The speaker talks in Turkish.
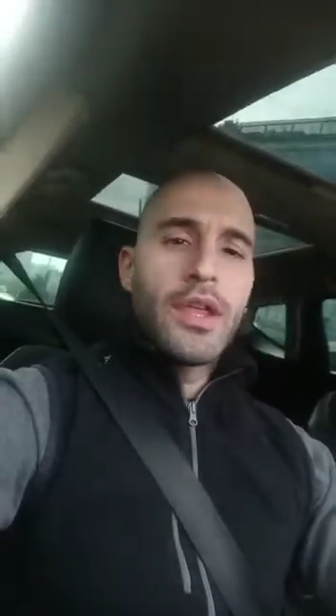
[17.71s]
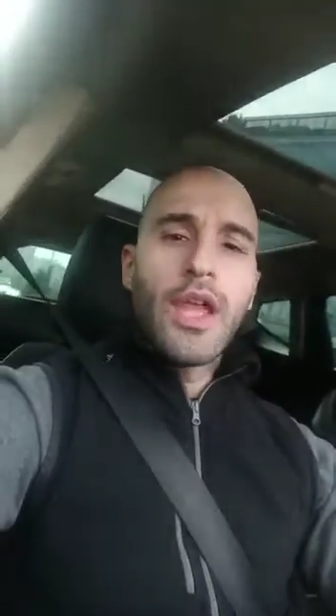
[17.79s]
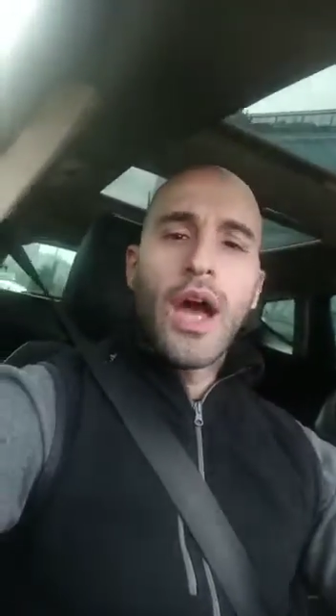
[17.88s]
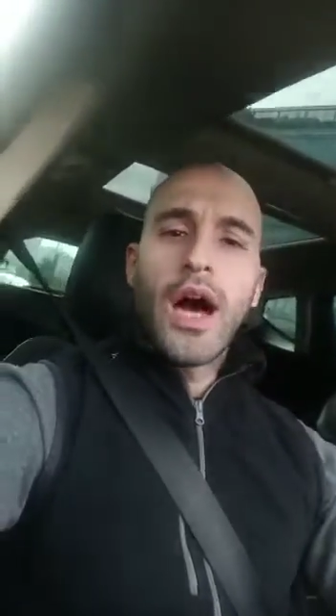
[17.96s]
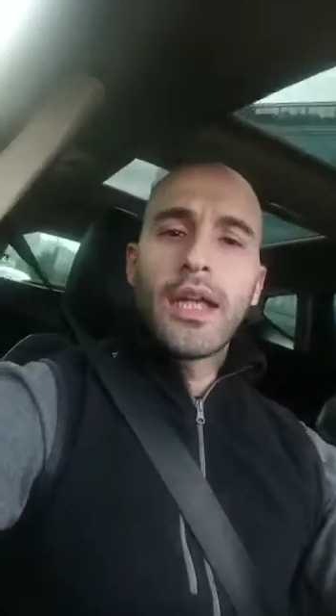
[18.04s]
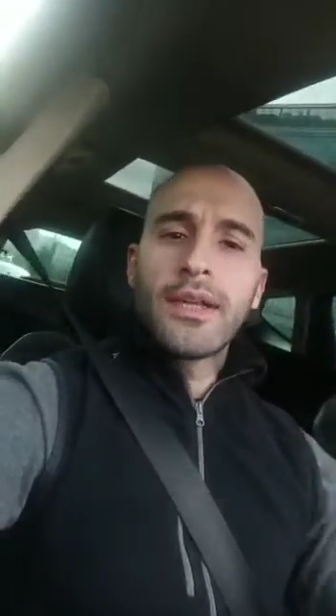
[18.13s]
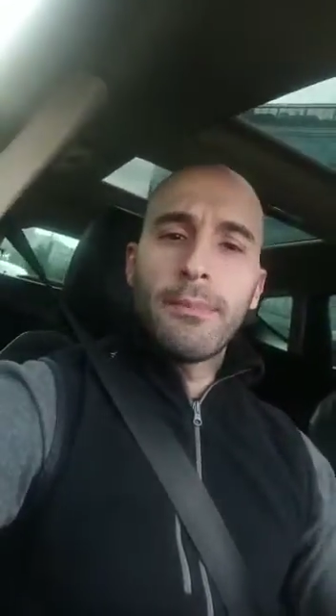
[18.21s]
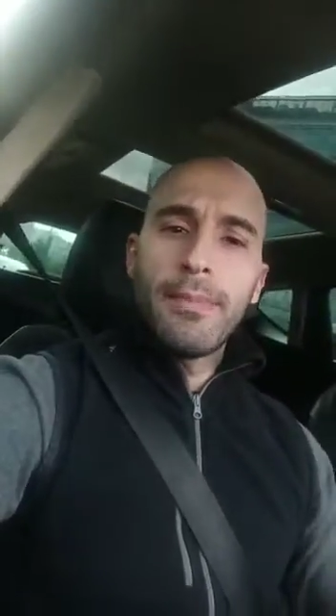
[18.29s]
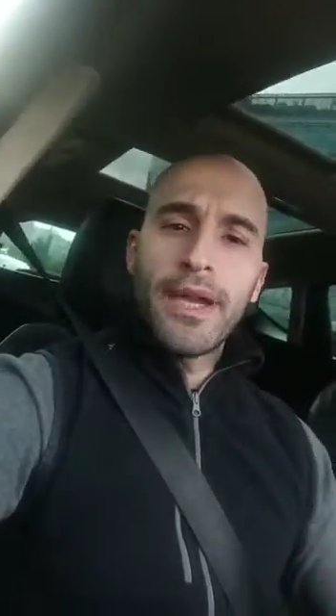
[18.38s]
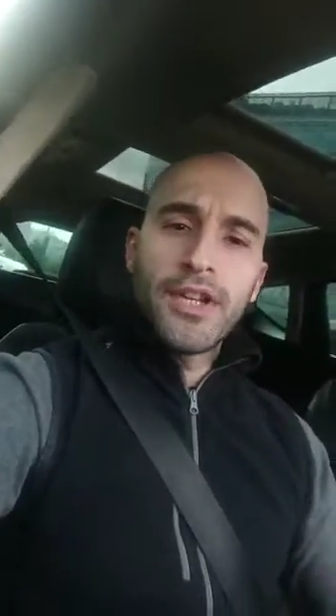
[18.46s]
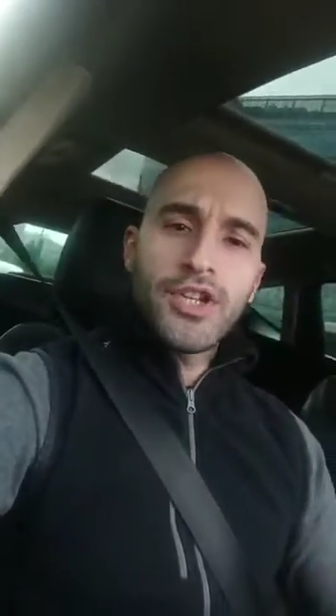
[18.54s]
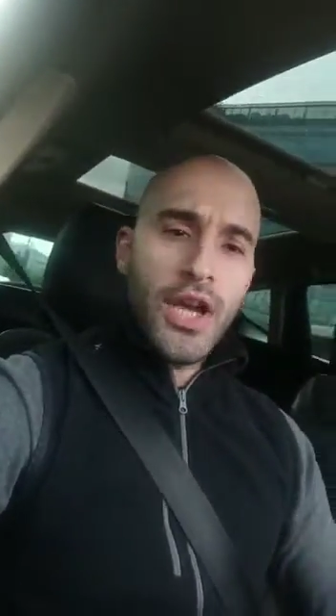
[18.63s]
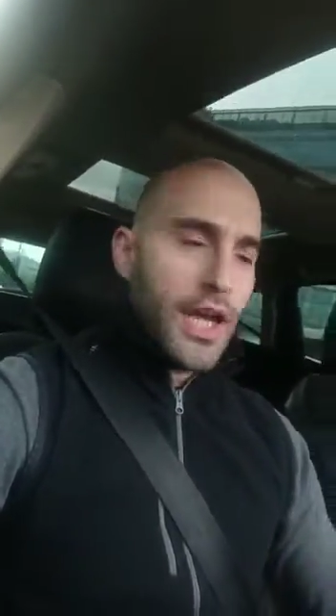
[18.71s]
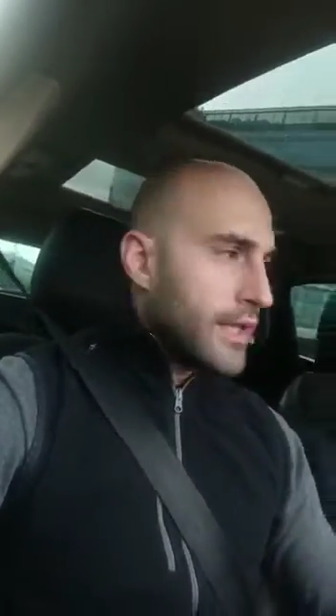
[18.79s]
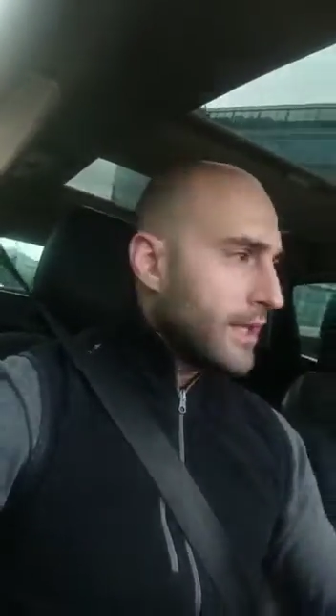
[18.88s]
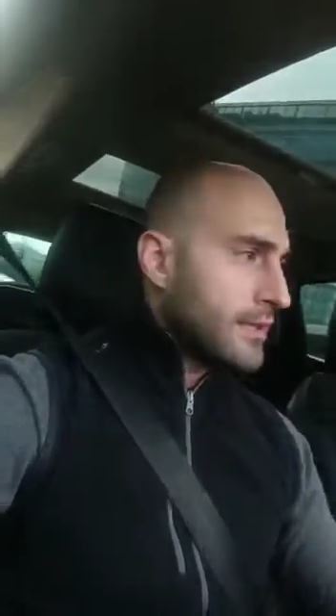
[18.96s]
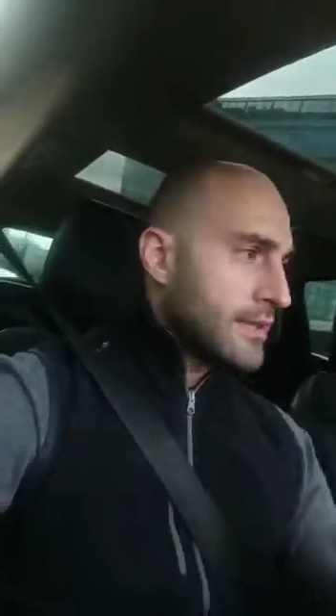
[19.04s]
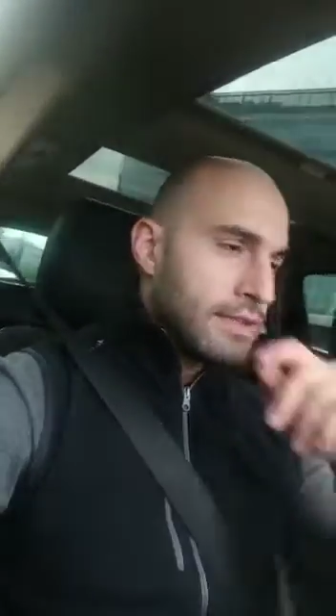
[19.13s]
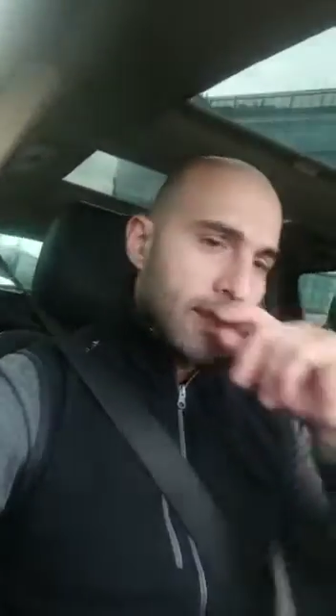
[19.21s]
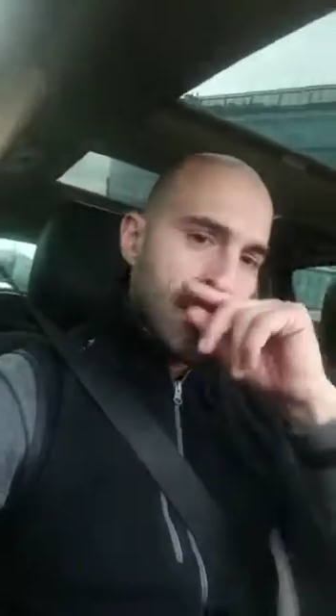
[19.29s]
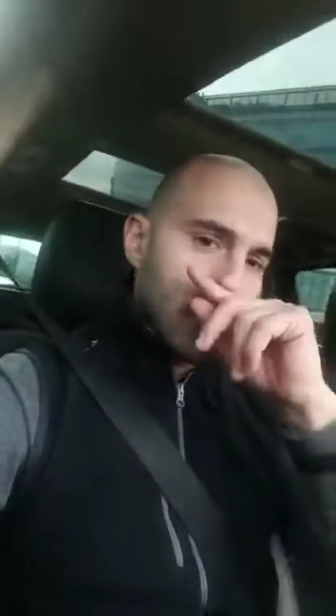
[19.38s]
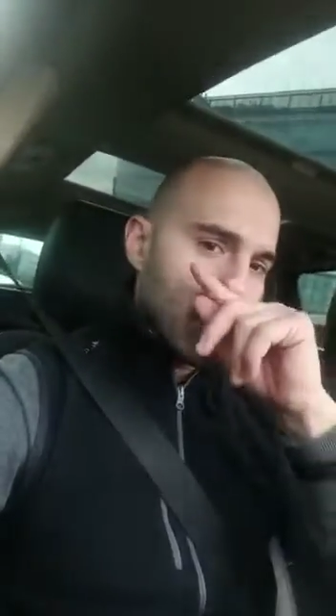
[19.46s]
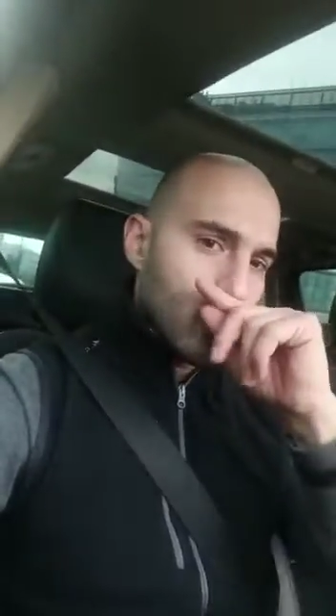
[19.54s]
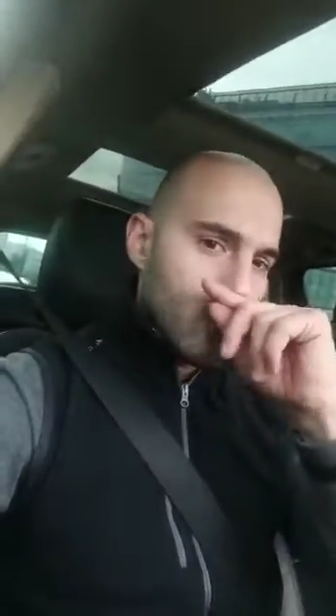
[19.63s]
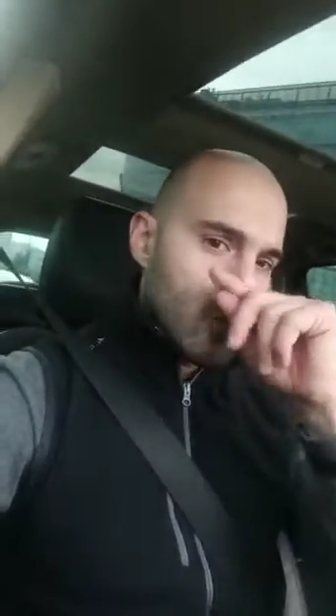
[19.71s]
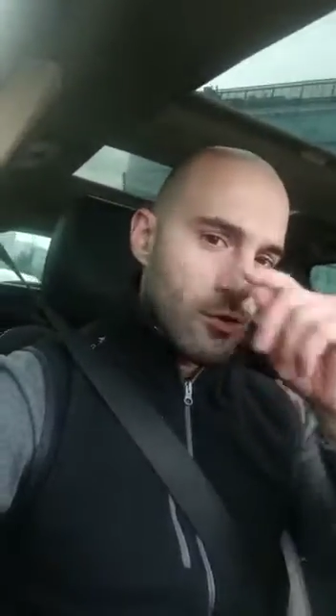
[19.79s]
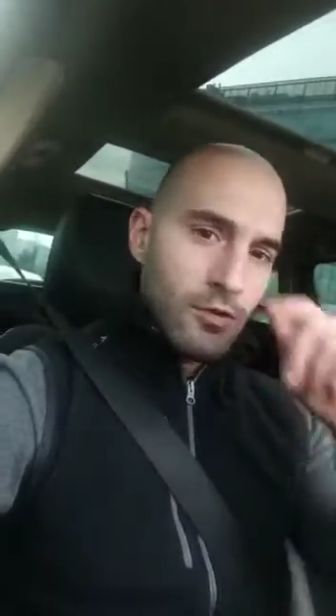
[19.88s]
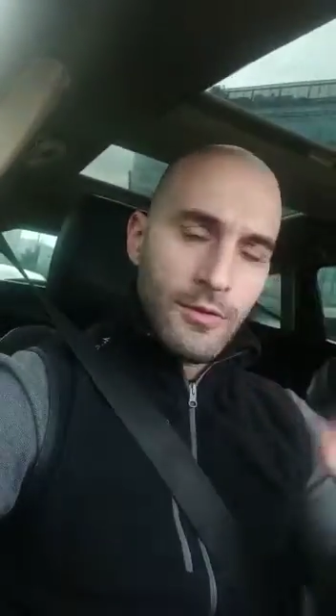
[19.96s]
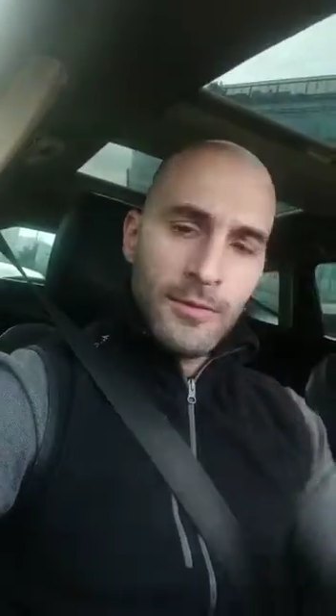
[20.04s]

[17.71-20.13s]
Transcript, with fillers: Ya adam BCA nedir diye yazıyorsun.